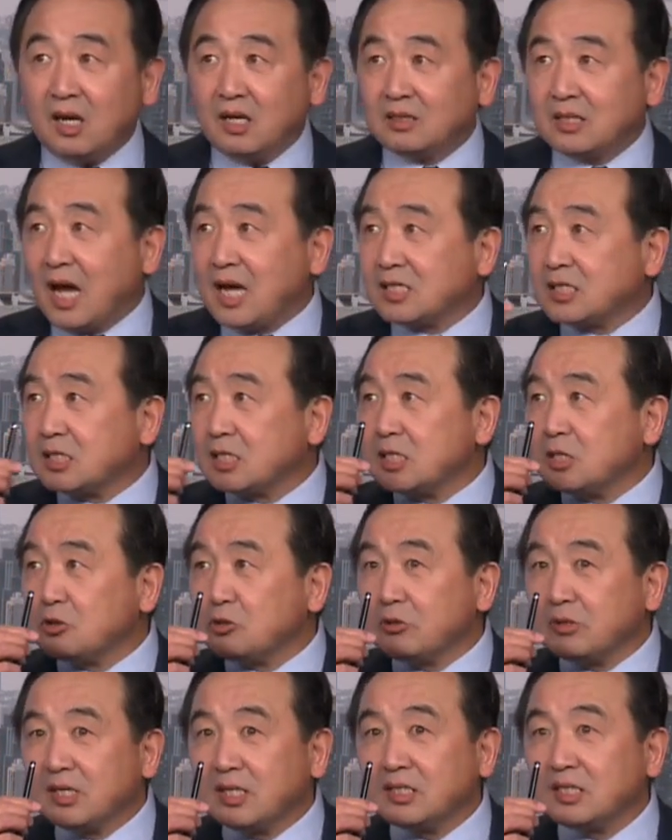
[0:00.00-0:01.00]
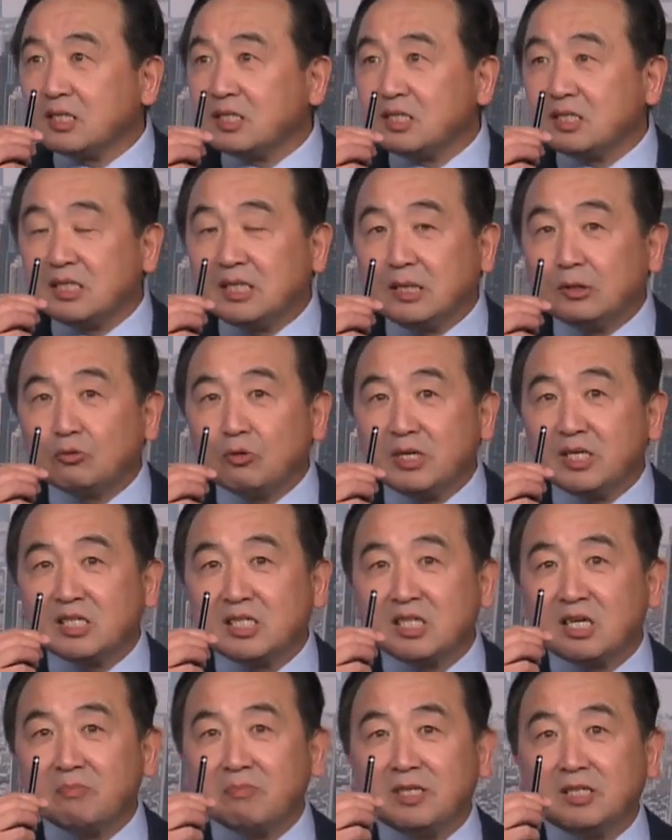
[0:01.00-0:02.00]
他失去了自己对
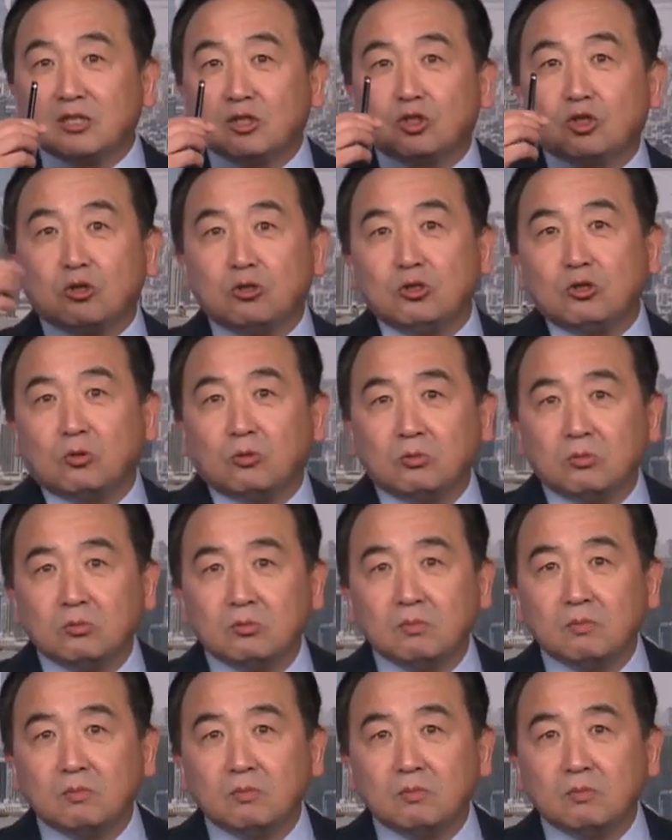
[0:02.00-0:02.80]
生命的尊重，